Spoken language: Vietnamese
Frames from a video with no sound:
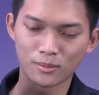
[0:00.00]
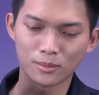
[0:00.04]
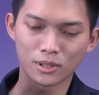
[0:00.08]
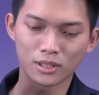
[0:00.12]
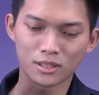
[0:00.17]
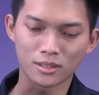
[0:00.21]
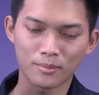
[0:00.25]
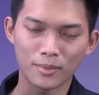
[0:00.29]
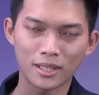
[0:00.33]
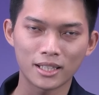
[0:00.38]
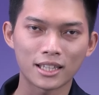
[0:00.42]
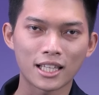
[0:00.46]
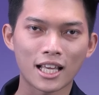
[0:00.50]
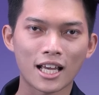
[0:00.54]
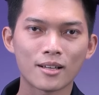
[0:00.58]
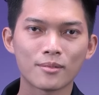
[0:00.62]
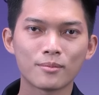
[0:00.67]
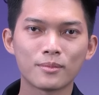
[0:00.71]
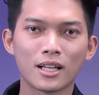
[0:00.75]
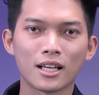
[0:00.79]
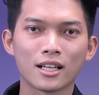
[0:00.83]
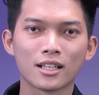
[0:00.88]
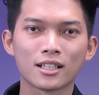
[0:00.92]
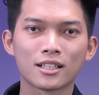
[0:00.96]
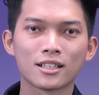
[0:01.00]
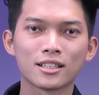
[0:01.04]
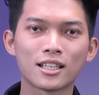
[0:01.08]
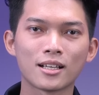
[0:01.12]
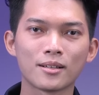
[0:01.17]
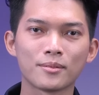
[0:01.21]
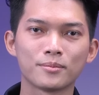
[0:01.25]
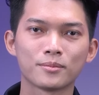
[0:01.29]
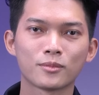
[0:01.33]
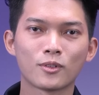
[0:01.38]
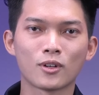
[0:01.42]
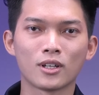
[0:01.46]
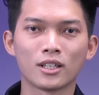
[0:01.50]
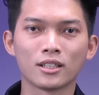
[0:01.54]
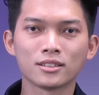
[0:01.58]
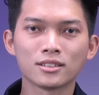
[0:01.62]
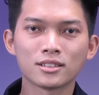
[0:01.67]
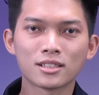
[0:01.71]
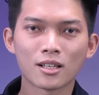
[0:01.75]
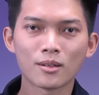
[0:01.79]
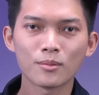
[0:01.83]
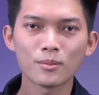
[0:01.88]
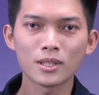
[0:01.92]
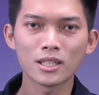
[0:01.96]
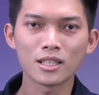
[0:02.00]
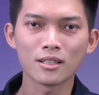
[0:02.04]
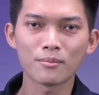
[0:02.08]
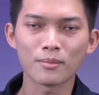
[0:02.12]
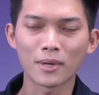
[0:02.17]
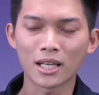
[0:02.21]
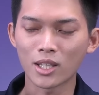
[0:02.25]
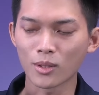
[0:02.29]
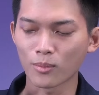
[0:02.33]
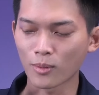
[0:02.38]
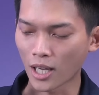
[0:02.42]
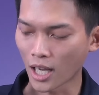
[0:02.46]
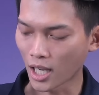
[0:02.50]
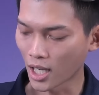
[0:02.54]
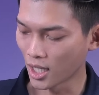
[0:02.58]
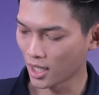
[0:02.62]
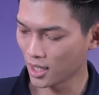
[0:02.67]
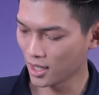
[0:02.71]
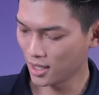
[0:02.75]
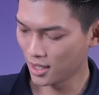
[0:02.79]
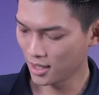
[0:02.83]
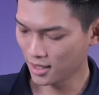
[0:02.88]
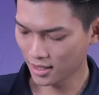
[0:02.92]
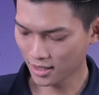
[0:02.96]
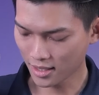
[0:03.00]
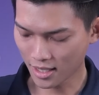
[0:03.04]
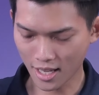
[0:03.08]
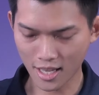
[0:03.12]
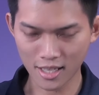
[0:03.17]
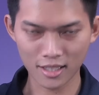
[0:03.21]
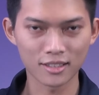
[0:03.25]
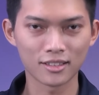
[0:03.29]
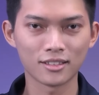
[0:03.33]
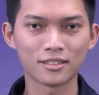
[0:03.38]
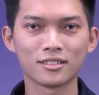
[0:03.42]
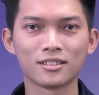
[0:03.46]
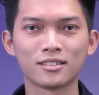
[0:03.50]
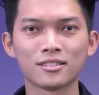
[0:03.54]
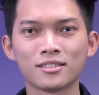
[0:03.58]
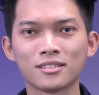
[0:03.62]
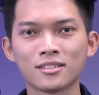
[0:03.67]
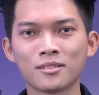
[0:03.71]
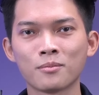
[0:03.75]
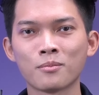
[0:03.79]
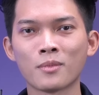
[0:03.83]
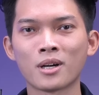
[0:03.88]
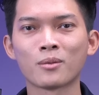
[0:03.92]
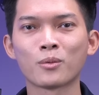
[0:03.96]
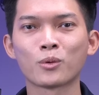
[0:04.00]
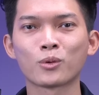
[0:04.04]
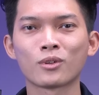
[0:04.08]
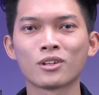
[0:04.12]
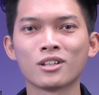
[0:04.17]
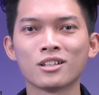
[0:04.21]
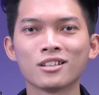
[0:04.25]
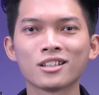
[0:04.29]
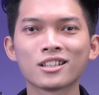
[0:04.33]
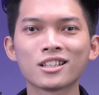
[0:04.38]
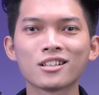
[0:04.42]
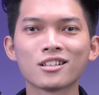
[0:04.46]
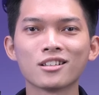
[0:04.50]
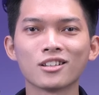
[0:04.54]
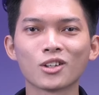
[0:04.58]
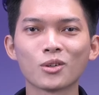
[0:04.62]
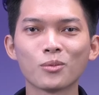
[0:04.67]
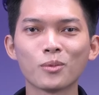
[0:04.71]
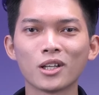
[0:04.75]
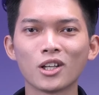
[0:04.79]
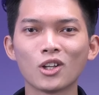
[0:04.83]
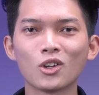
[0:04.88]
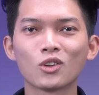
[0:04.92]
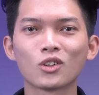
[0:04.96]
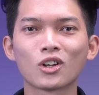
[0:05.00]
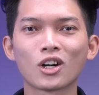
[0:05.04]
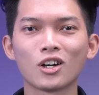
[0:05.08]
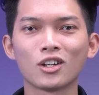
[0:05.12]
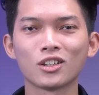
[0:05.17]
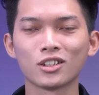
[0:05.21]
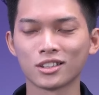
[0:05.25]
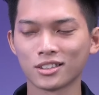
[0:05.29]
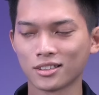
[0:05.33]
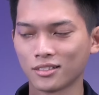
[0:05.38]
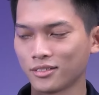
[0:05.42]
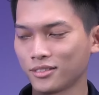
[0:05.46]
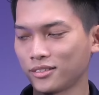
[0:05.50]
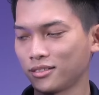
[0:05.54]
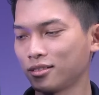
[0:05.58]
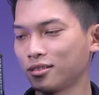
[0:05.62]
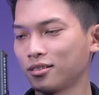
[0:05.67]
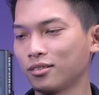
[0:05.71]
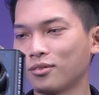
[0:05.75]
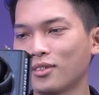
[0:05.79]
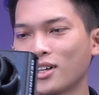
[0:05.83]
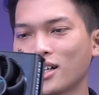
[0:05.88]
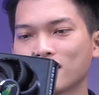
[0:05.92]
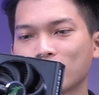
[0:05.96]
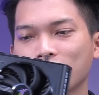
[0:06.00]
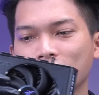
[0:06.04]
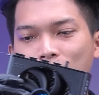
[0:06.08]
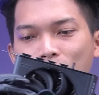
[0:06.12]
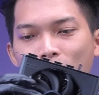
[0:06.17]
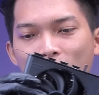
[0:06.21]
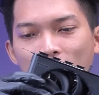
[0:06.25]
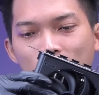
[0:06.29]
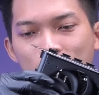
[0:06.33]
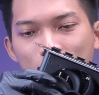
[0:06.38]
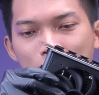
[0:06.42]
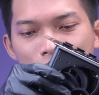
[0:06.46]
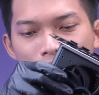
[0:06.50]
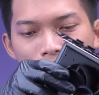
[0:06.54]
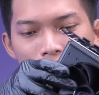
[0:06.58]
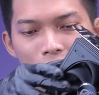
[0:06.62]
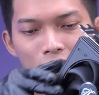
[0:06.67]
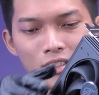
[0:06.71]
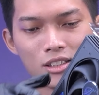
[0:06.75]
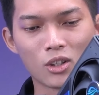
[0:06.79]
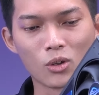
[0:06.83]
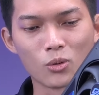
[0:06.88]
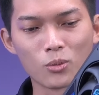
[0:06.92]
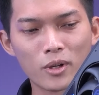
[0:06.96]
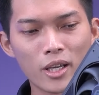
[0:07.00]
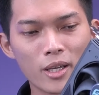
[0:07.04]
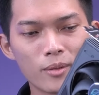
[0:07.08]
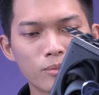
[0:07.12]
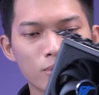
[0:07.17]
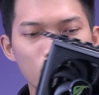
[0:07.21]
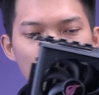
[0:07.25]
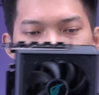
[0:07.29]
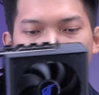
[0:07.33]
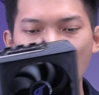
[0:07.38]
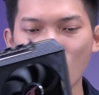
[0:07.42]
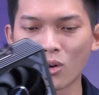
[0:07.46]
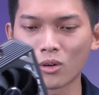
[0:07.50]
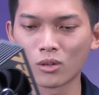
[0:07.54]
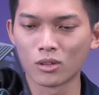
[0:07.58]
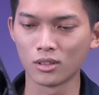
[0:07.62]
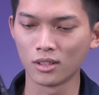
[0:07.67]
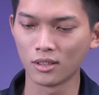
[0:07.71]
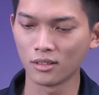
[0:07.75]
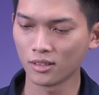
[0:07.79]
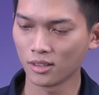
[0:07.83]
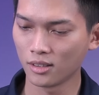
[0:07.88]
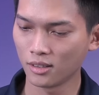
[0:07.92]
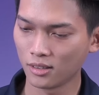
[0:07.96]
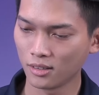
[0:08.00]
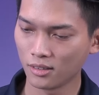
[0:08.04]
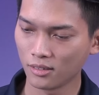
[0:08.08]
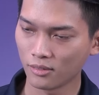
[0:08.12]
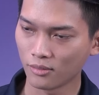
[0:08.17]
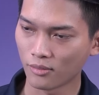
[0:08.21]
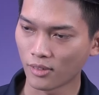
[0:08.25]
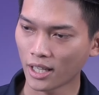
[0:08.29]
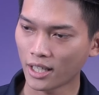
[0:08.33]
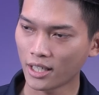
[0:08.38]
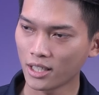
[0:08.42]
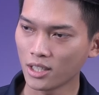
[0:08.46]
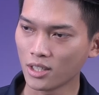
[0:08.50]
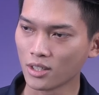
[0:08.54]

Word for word: là một người mét tám nặng cả tầm khoảng 69 70 cân đây bằng một nửa cái người của mình luôn rồi vâng thưa các bạn kinh khủng khiếp to vải cá